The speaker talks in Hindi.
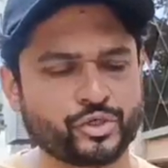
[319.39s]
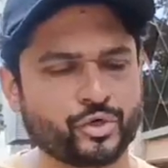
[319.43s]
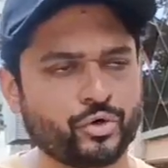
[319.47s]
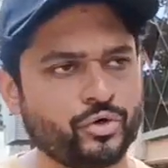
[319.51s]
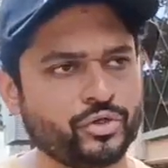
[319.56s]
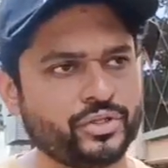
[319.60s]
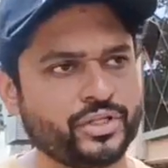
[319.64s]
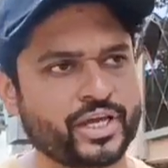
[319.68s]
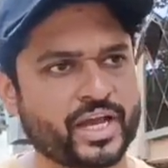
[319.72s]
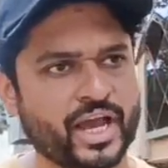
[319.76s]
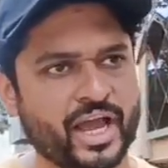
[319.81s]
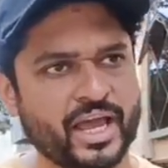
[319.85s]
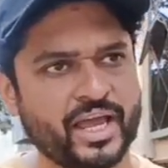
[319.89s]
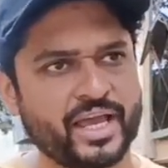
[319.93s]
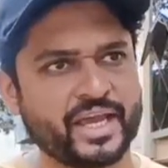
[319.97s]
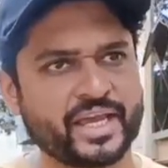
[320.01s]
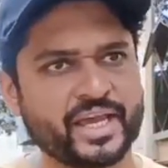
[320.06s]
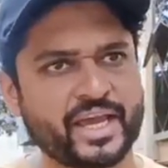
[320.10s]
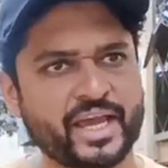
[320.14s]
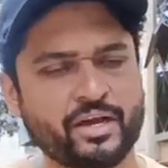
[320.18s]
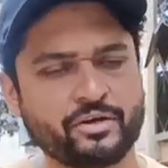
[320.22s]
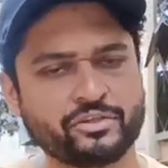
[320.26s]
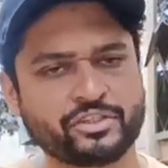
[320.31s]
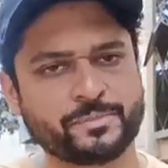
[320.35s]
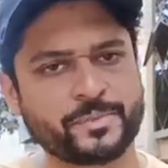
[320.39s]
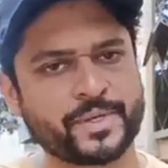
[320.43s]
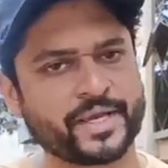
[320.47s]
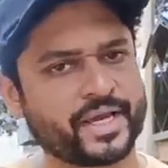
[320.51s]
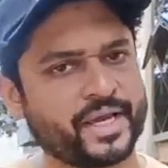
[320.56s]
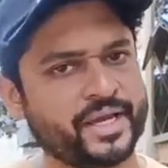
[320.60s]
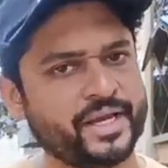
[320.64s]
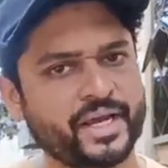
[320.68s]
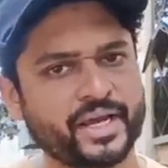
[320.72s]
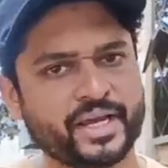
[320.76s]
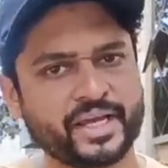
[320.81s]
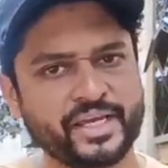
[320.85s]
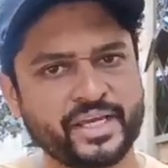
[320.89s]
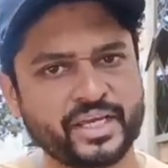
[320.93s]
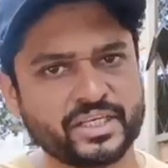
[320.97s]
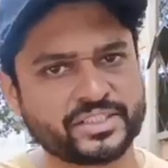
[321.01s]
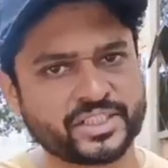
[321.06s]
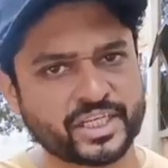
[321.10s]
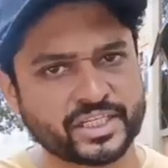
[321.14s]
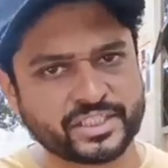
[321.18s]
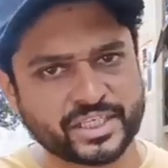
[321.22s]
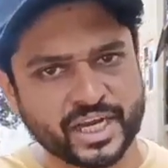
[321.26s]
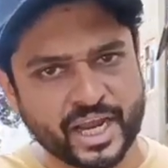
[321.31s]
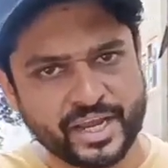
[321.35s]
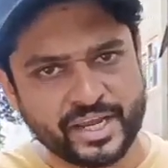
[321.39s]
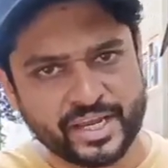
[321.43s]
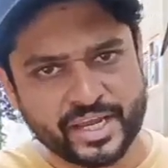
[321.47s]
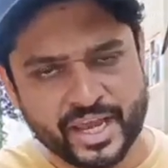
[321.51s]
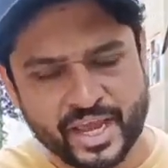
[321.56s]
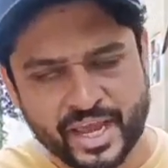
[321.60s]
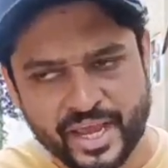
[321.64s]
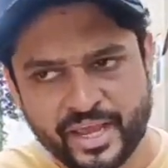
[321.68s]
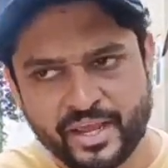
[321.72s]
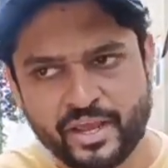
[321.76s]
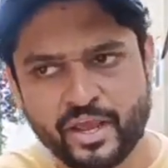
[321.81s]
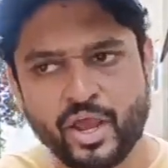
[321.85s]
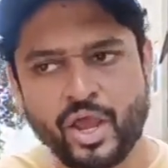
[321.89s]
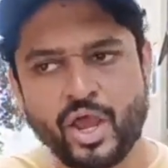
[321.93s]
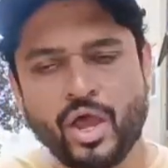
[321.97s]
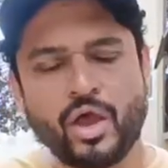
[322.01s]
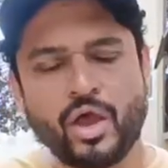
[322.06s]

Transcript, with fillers: जो दिखाया गया है उसमें कहीं ना कहीं एक सच्चाई है